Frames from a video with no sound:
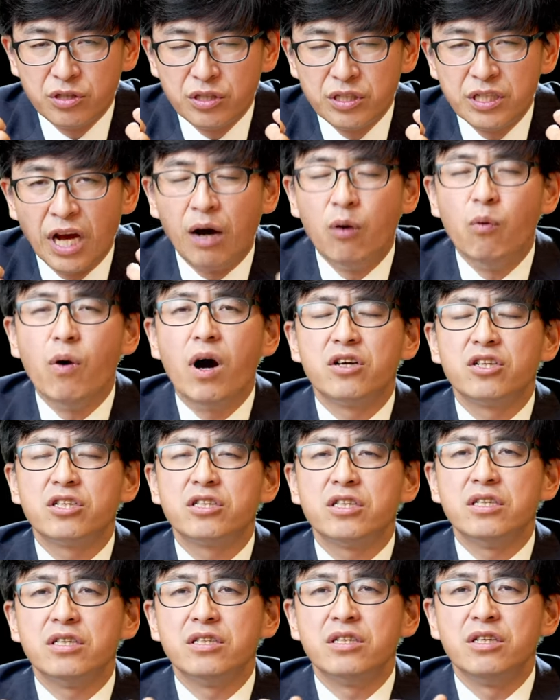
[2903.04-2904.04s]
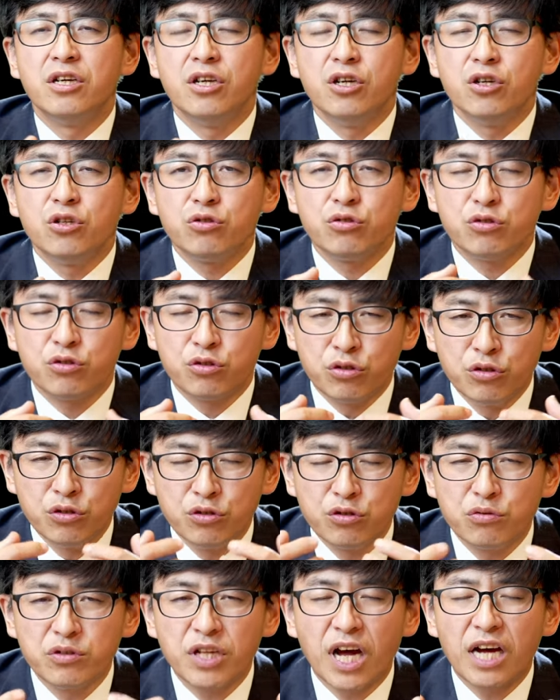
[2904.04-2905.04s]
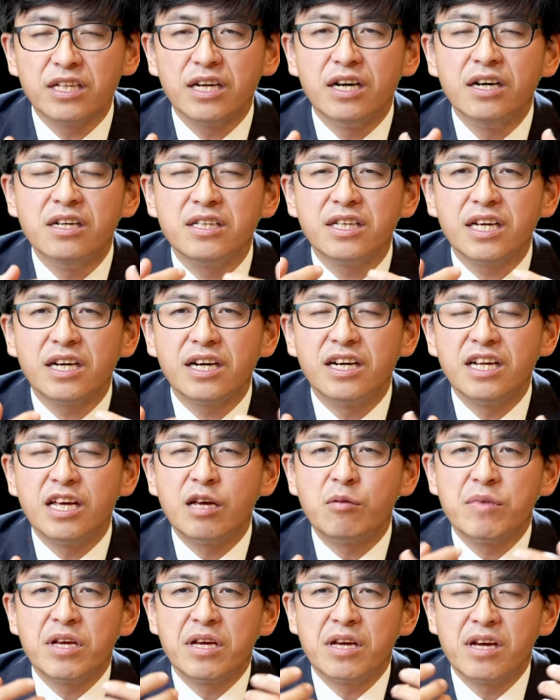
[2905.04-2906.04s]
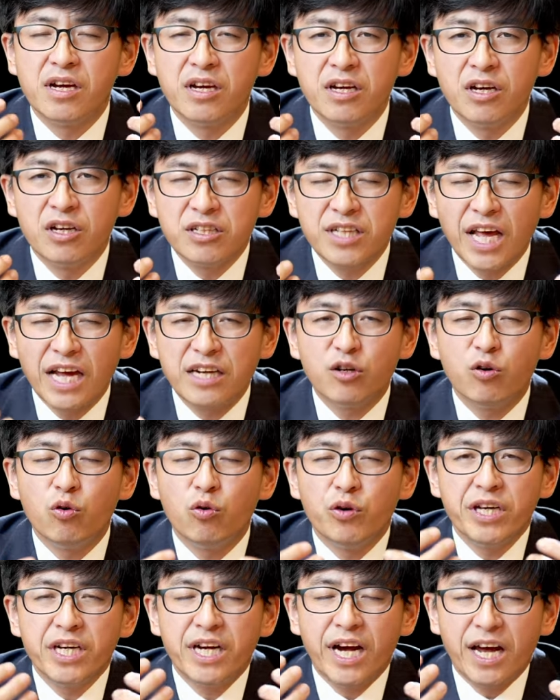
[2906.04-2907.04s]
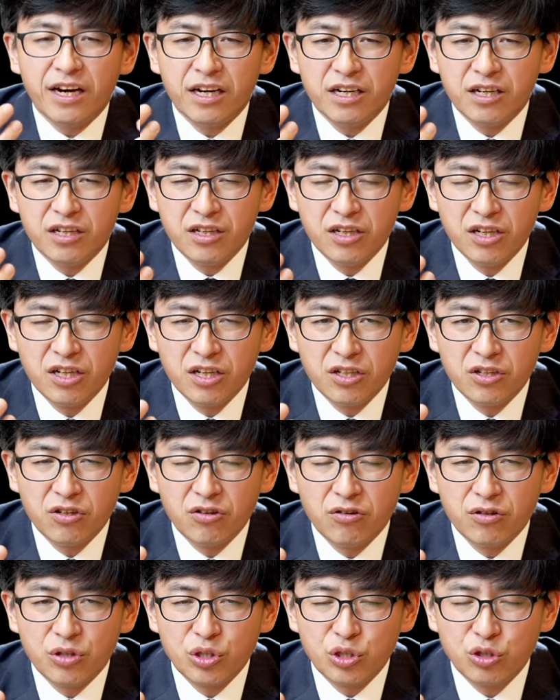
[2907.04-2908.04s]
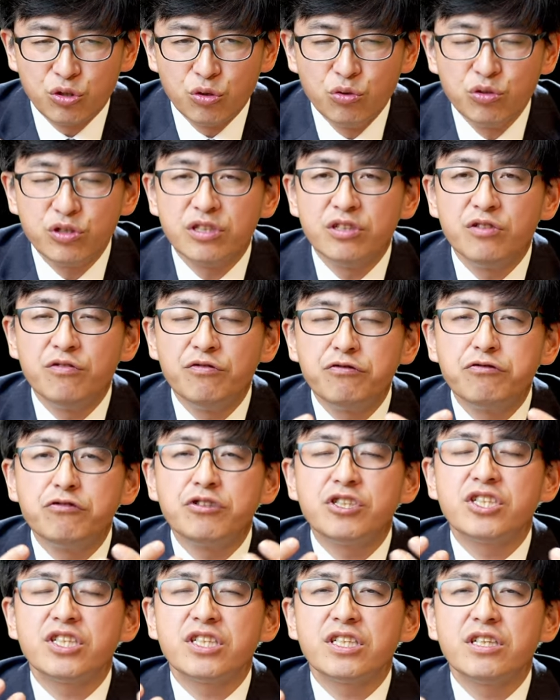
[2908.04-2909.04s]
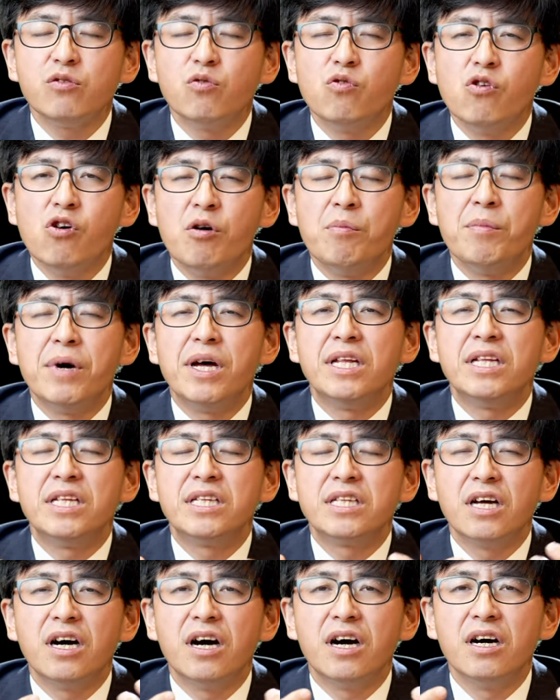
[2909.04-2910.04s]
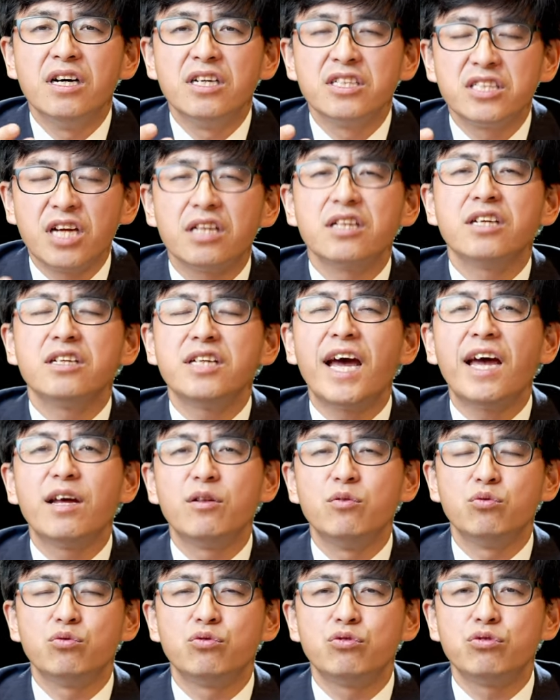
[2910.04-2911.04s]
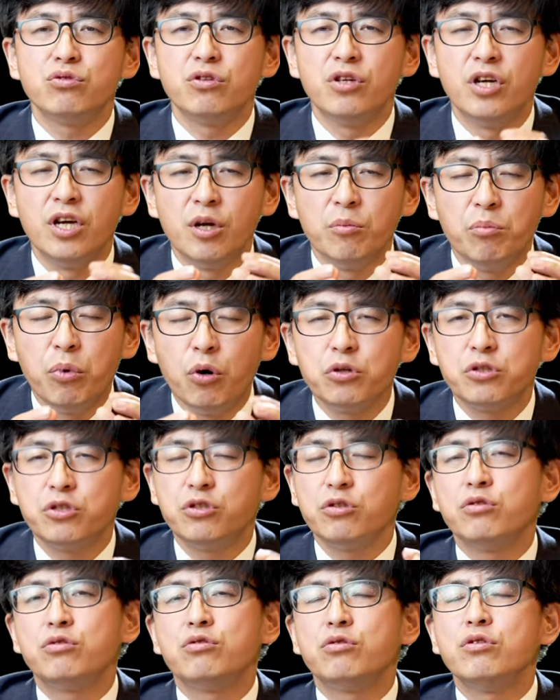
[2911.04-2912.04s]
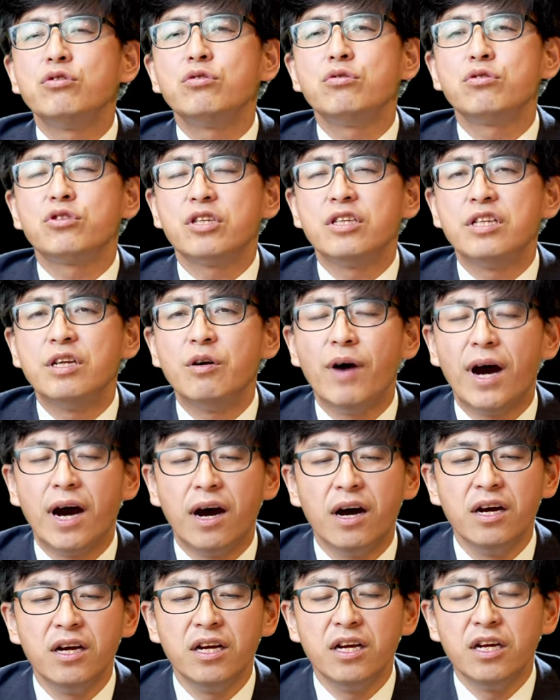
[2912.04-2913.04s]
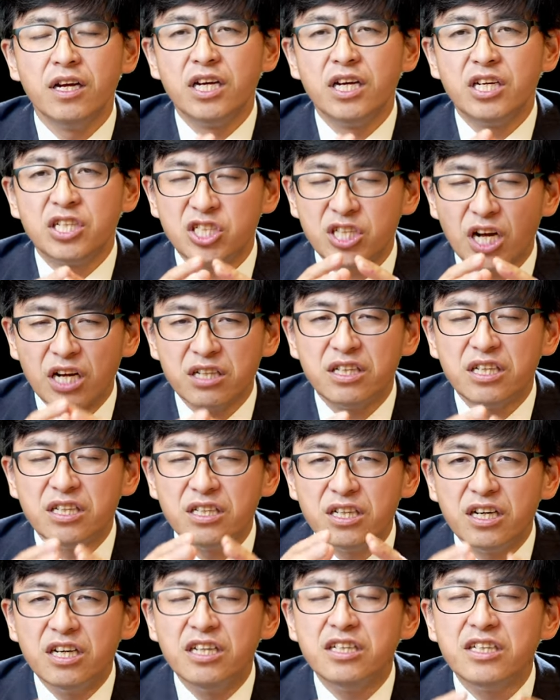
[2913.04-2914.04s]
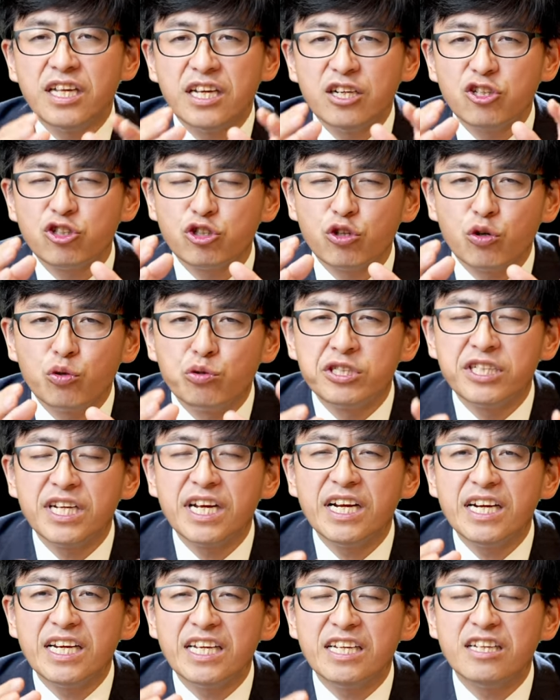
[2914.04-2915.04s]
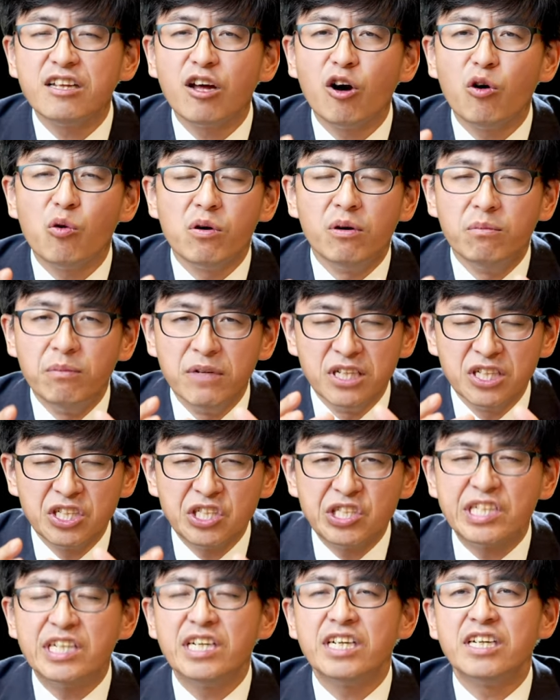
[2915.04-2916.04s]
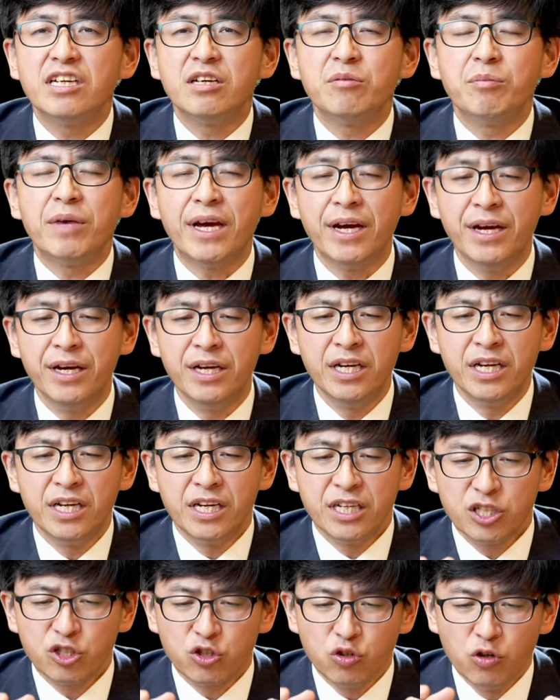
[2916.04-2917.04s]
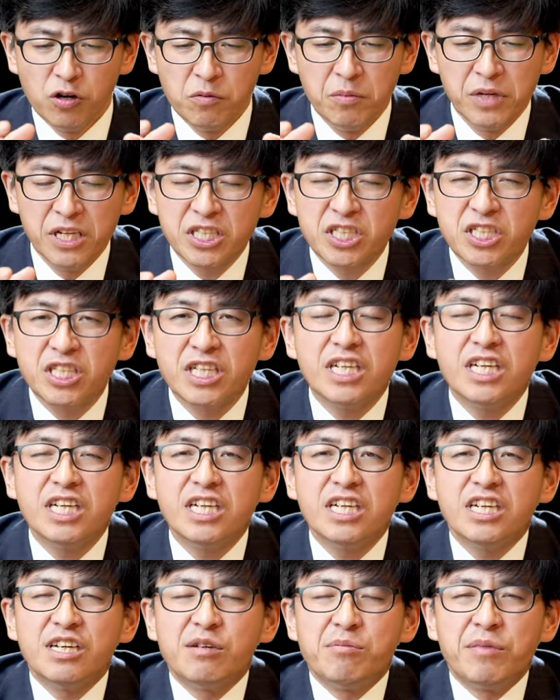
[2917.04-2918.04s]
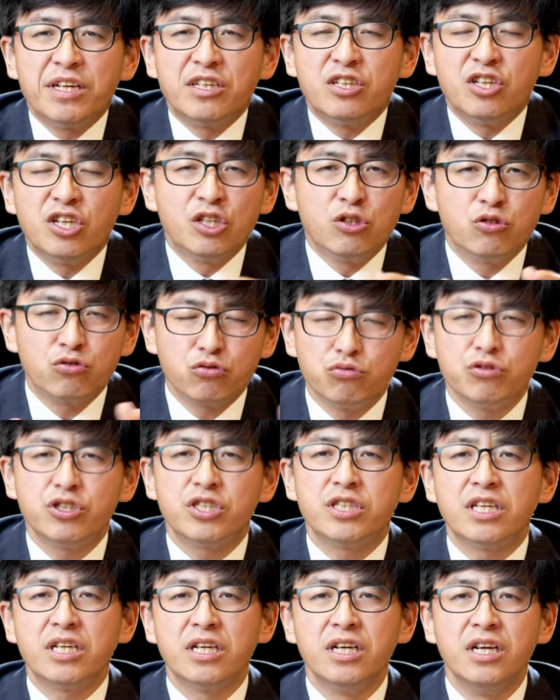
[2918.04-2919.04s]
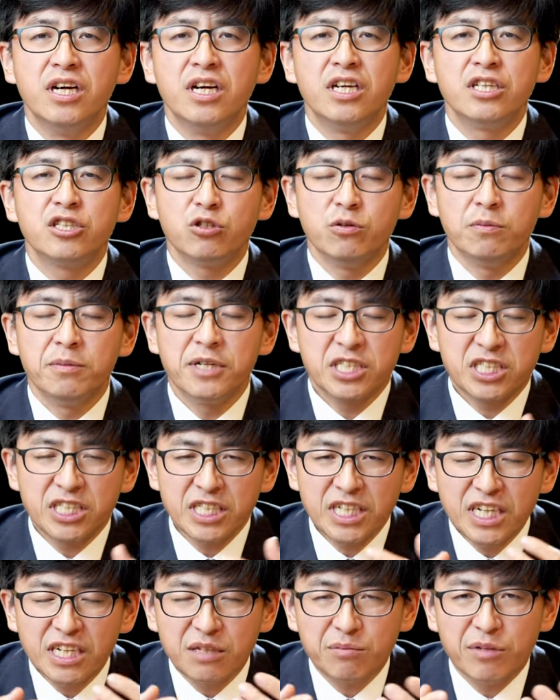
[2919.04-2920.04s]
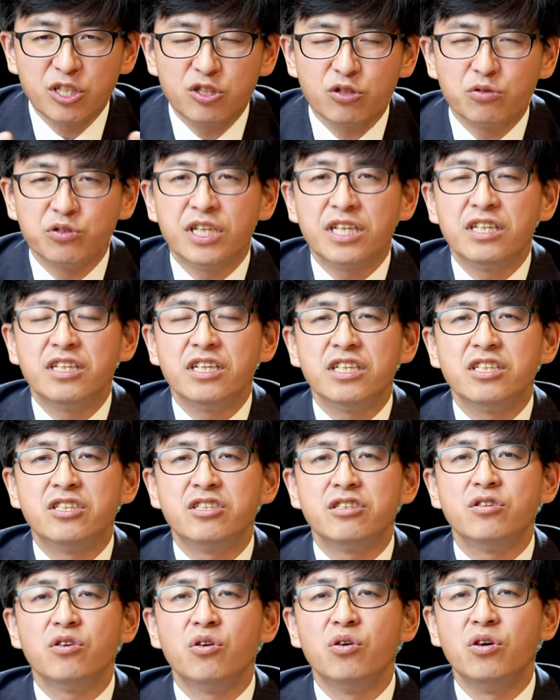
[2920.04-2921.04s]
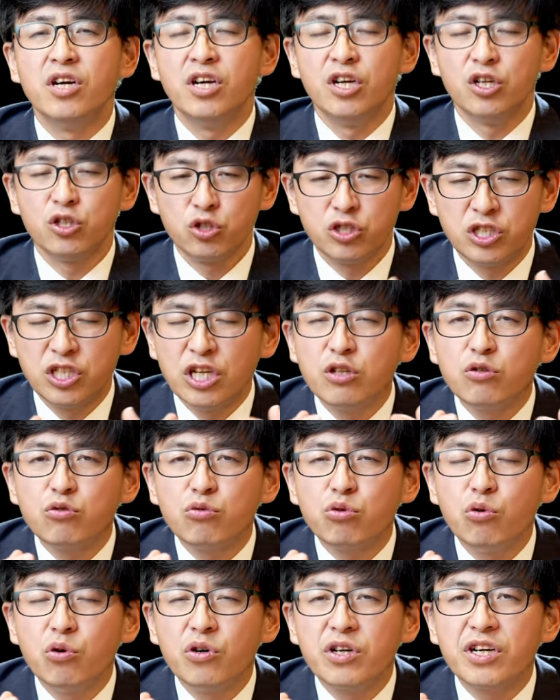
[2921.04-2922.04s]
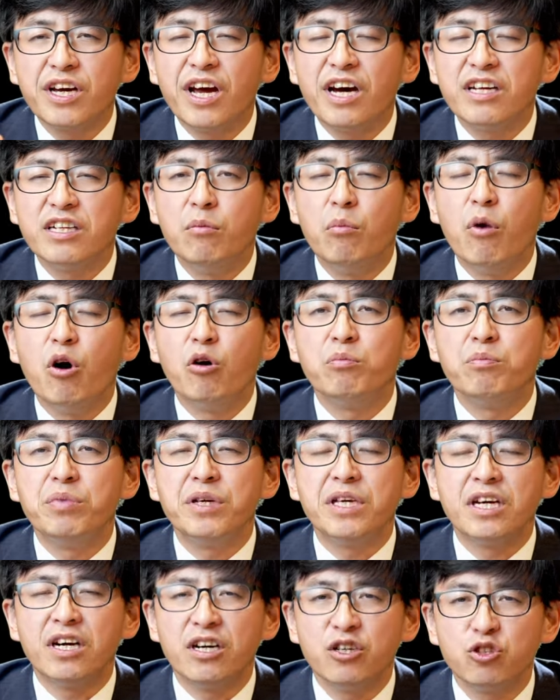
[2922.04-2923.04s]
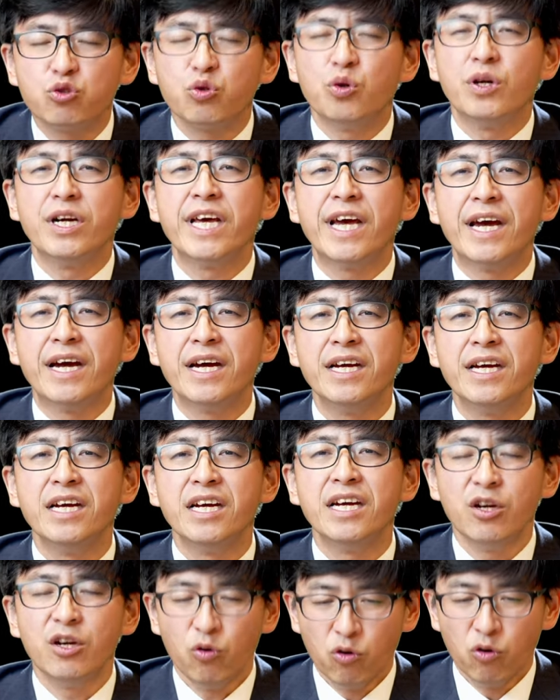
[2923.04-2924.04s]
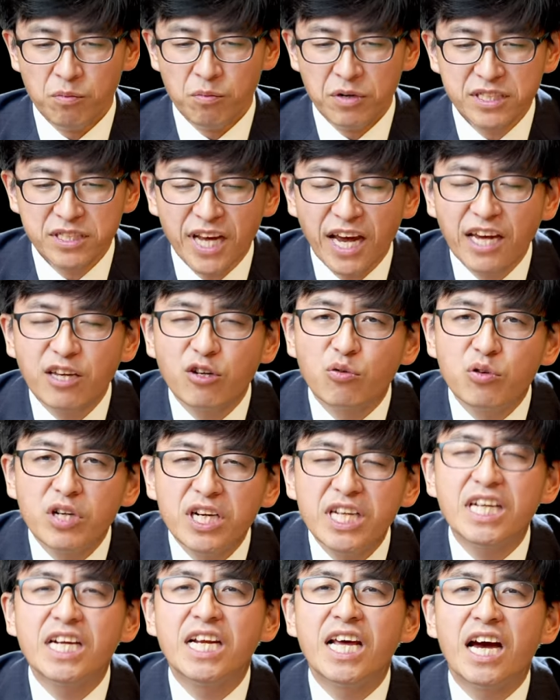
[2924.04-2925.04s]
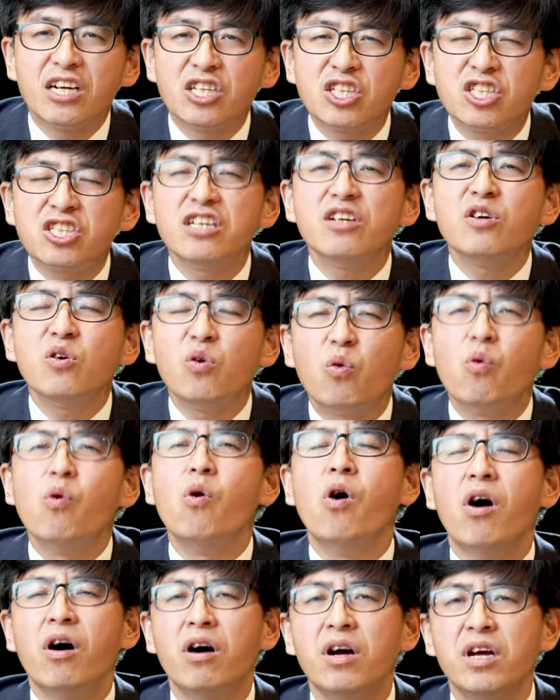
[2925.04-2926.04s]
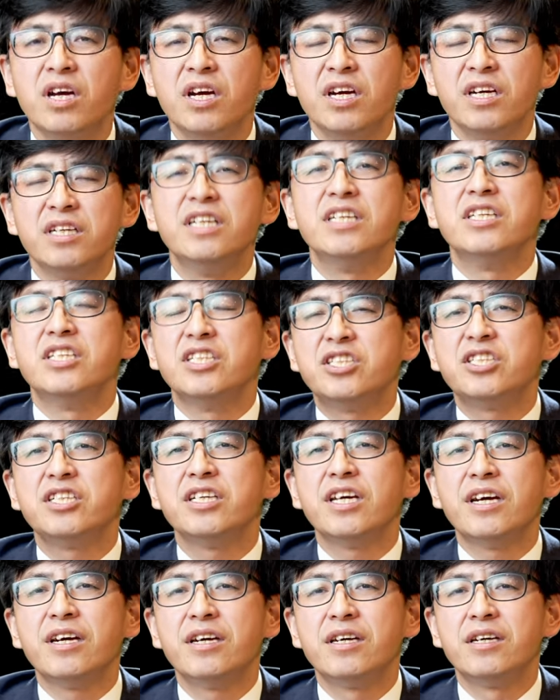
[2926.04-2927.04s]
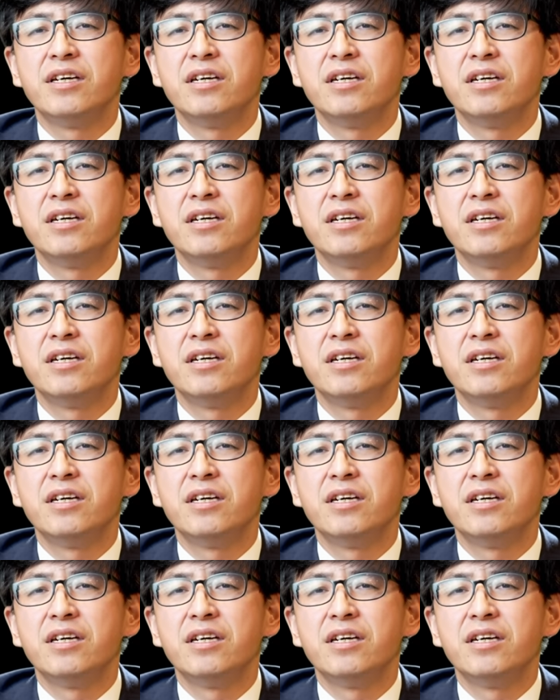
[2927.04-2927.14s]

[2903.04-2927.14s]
仰望神，寻求他的恩典和怜悯。带着悔改和求生复兴我们的这样的态度去迫切的寻求神的话，上帝的恩典首先临到我们的心灵里面，使我们的心灵里面得以苏醒，使我们心里面首先得以自由，挣脱各样的蒙蔽和锁链，我们才有力量胜过那一切。